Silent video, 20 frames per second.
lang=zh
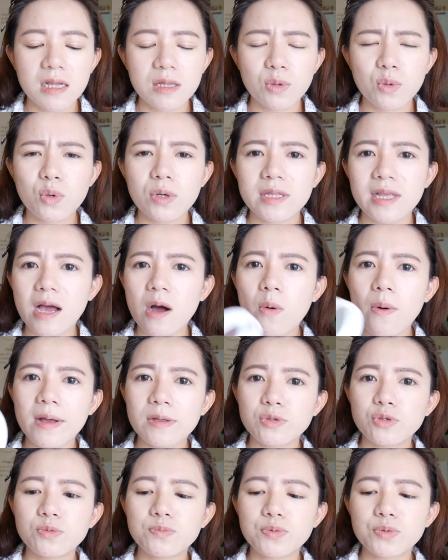如果你要外
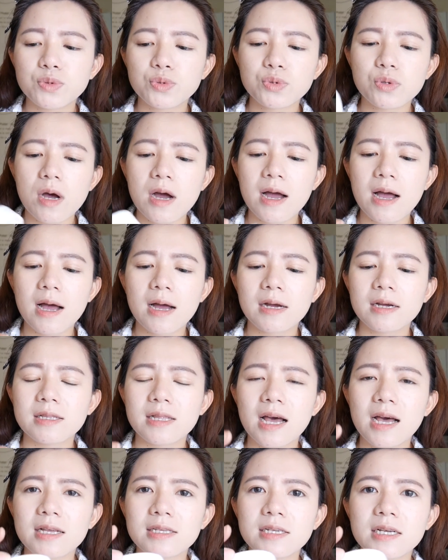出补妆啊，可
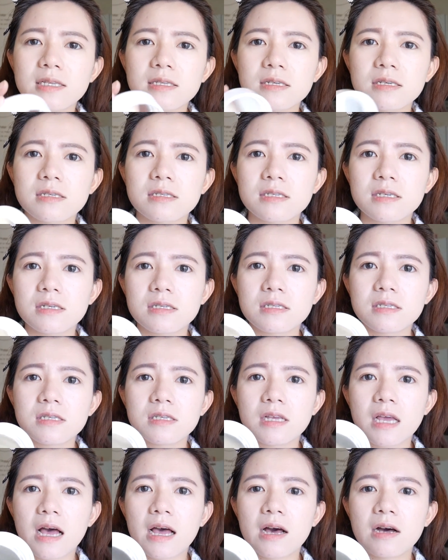能它这样子的设计，
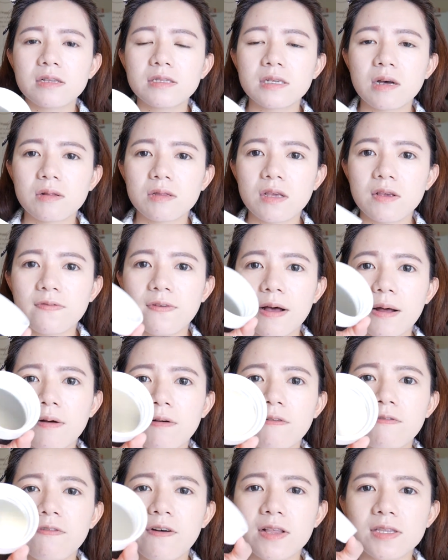你还要找地
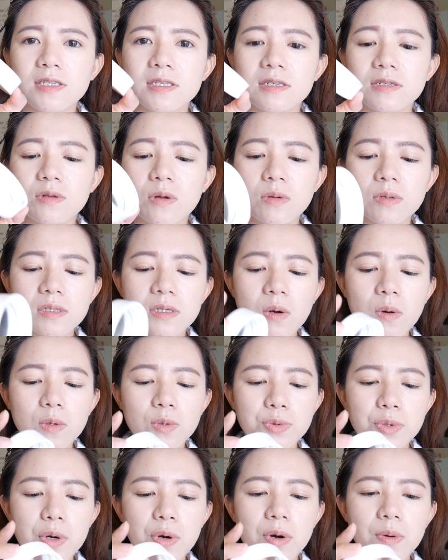方放这个东西，我
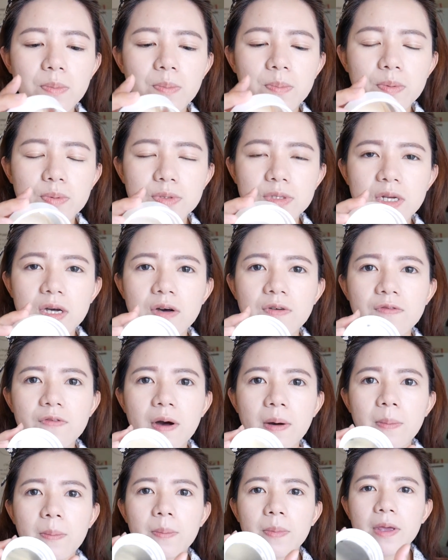觉得不是很
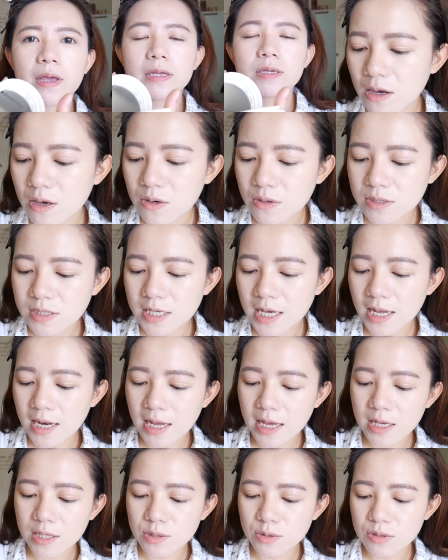方便。然后再
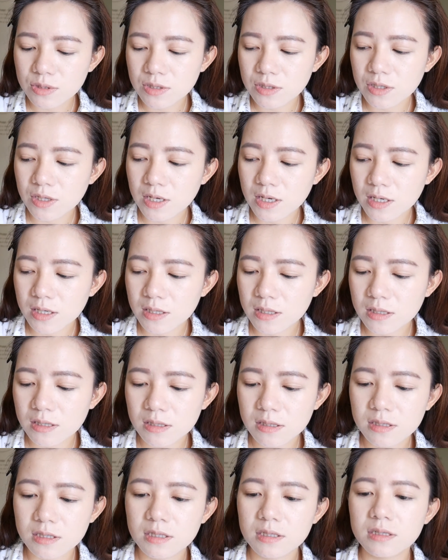来就是
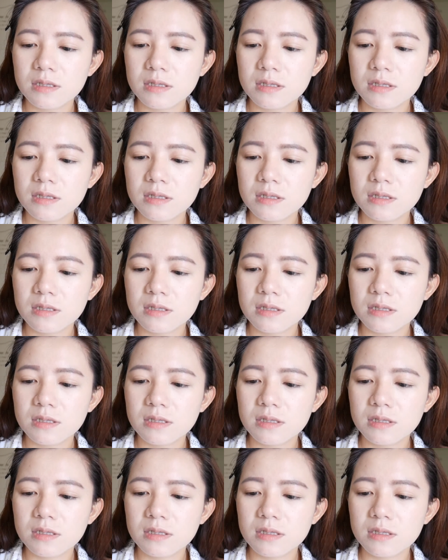跟。